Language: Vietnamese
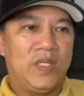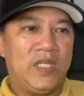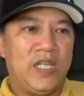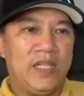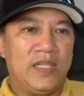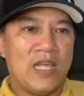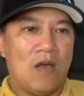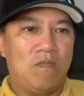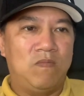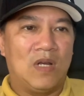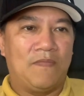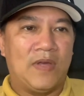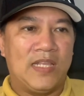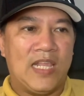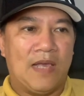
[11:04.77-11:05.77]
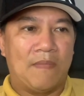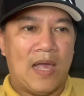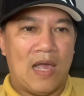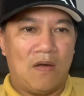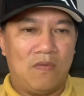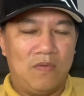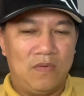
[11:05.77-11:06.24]
chính thống là phải nhà
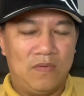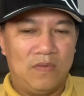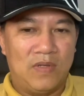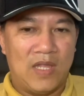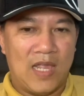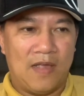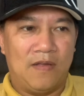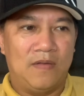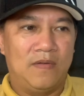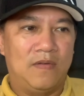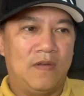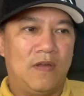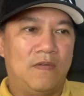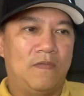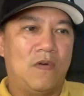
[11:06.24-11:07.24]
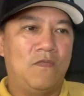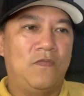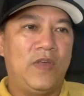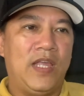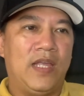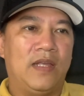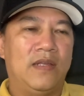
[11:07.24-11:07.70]
báo ha phóng
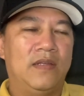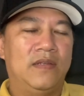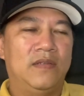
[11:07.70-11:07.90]
viên